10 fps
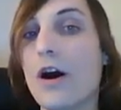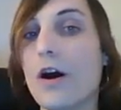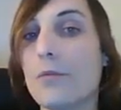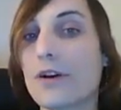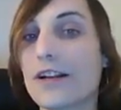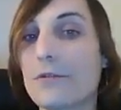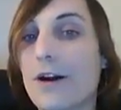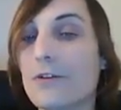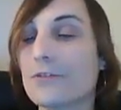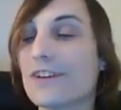euh, pour que les noirs
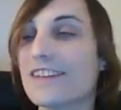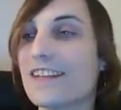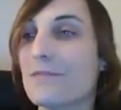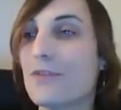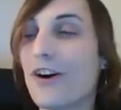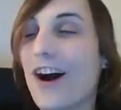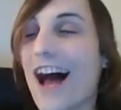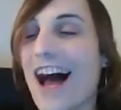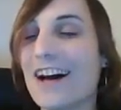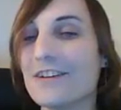ont autorisé les blancs
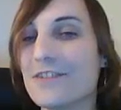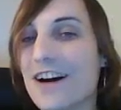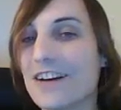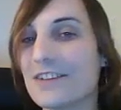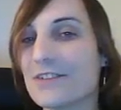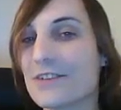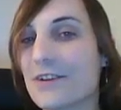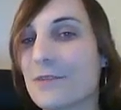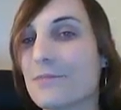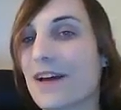à avoir ce
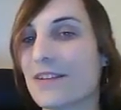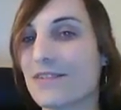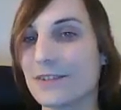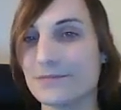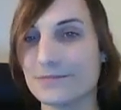centre parfait.